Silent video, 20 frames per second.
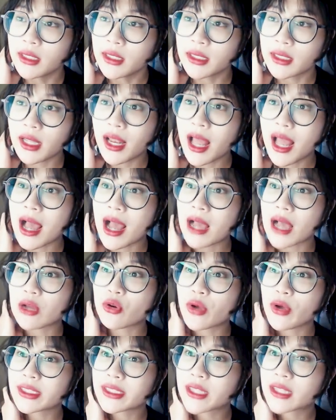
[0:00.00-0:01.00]
thế là
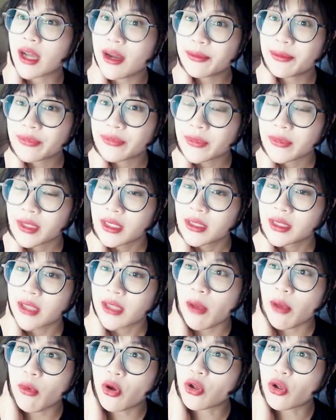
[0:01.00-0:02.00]
ngồi ăn cơm
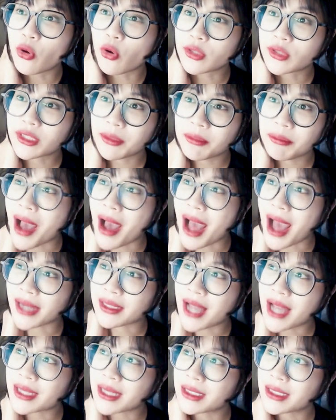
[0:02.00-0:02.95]
xong rồi ngồi trên bàn ăn